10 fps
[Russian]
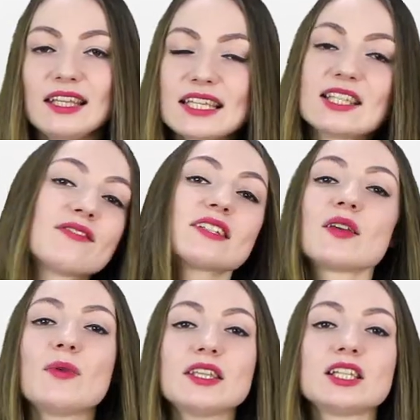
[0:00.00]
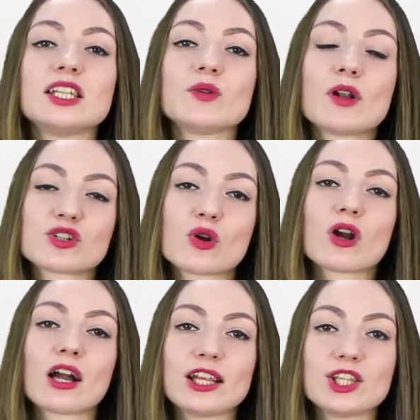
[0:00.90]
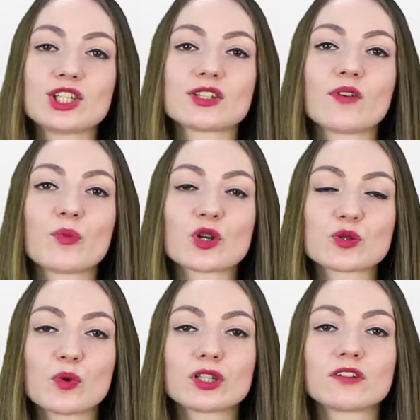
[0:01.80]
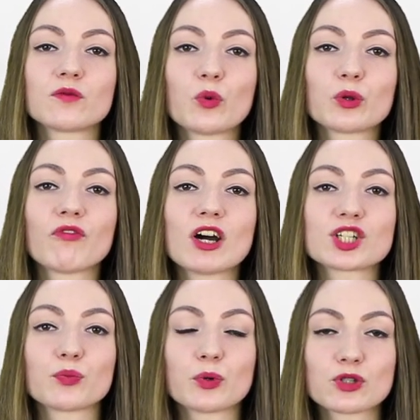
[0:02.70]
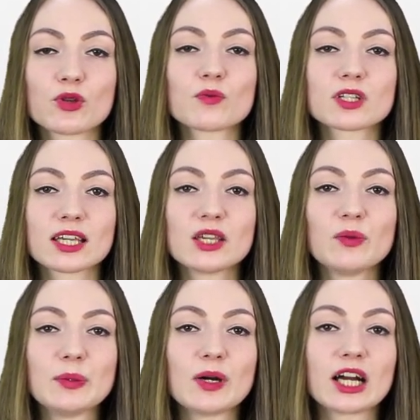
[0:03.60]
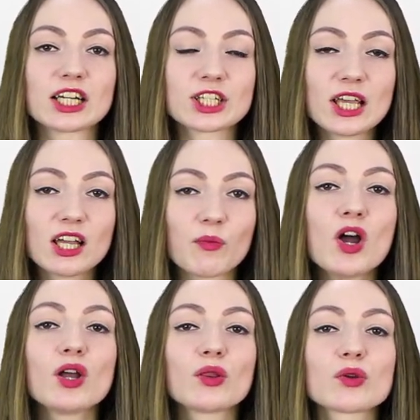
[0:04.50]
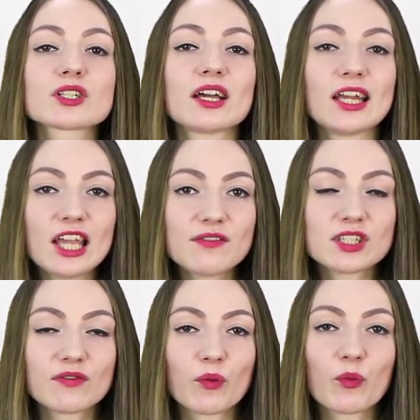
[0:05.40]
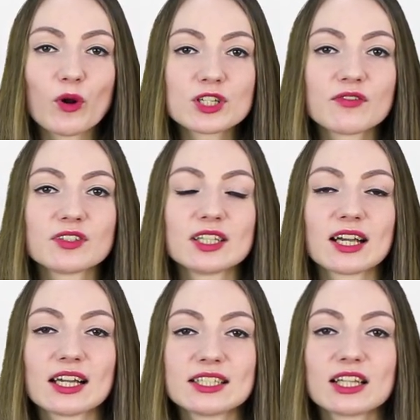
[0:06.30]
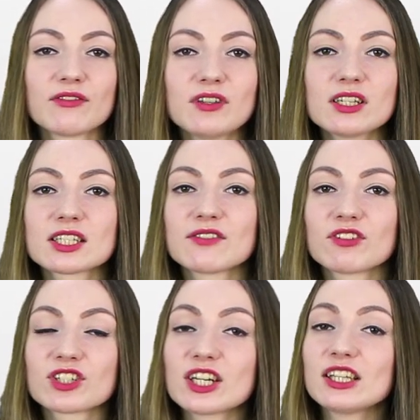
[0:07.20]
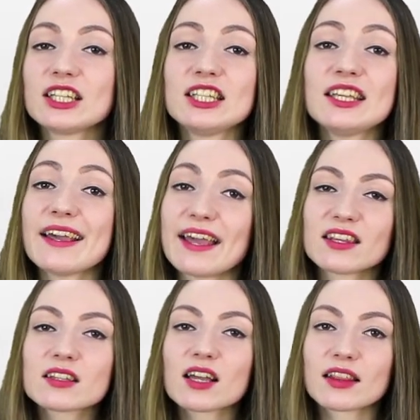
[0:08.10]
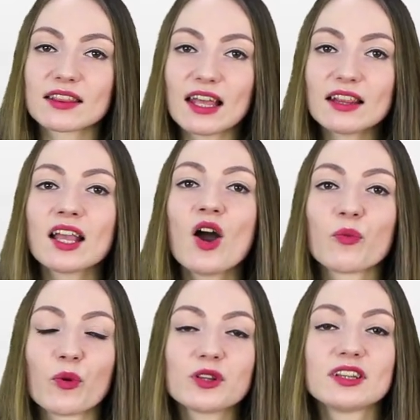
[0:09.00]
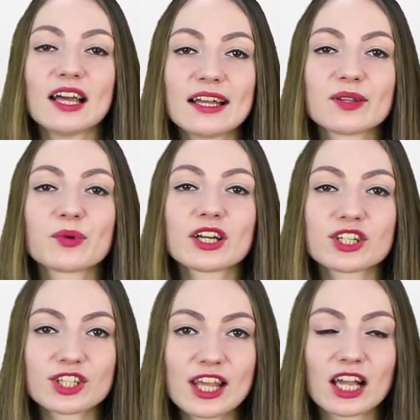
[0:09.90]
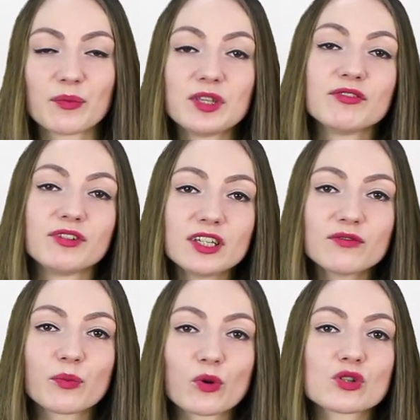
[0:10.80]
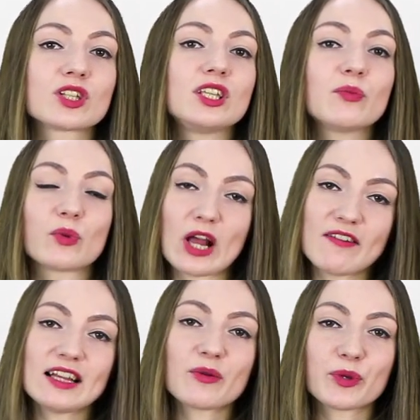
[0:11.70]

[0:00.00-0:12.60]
Если вы заметили небольшое количество просмотров под вашим постом с каким-либо хэштегом, то, скорее всего, пользователь хотел видеть совершенно не этот контент под данным хэштегом, и вы его просто неправильно